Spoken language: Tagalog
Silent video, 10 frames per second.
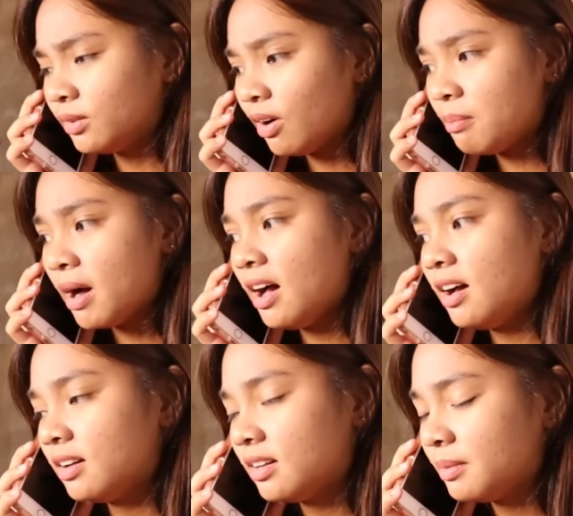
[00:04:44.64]
Ano ka ba?
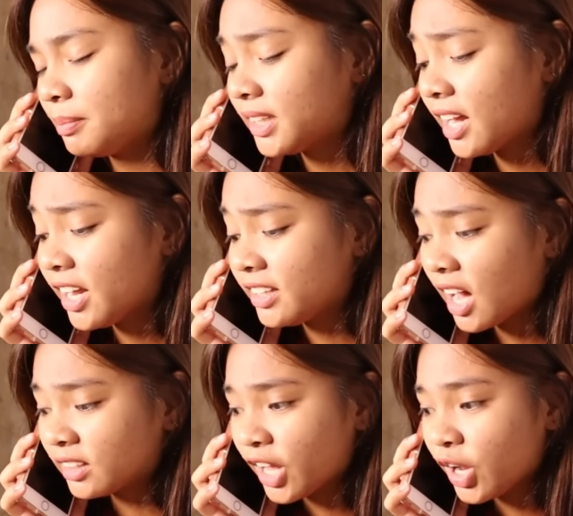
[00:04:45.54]
Patay na
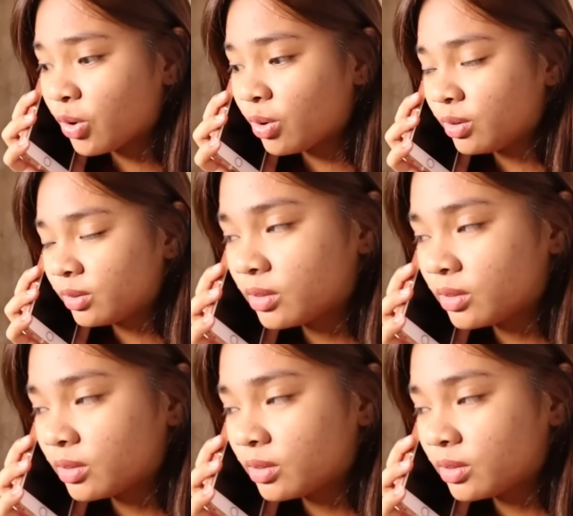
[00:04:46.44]
yung tatay ko.